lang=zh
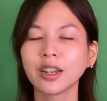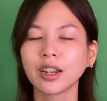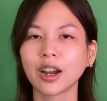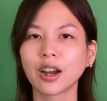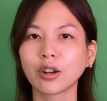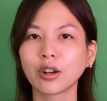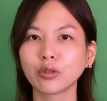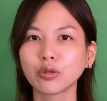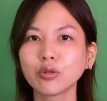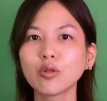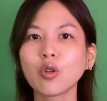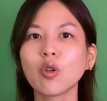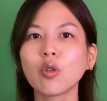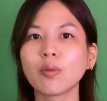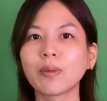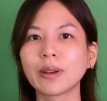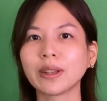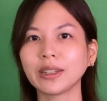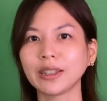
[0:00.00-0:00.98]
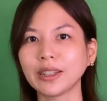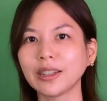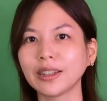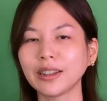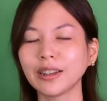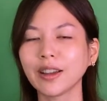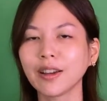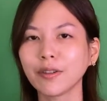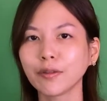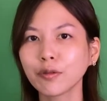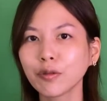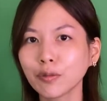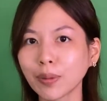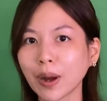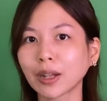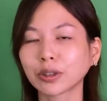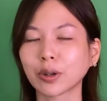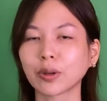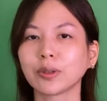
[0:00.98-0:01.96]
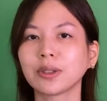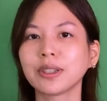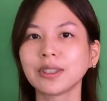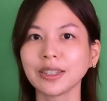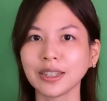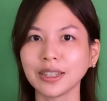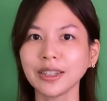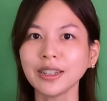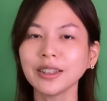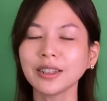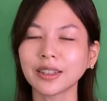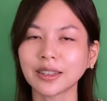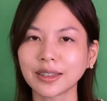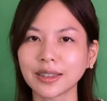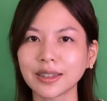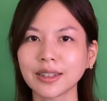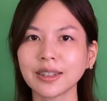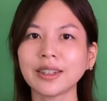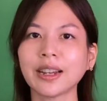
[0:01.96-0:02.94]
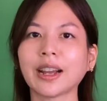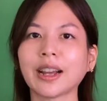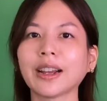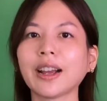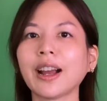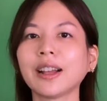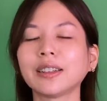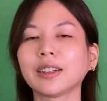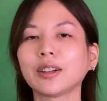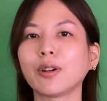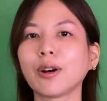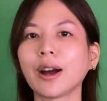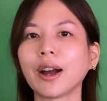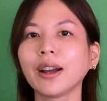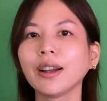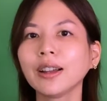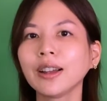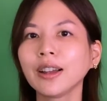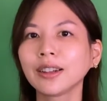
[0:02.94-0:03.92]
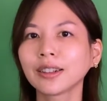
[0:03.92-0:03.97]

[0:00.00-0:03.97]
呃，如果我们以富邦投资一亿的资金来看的话，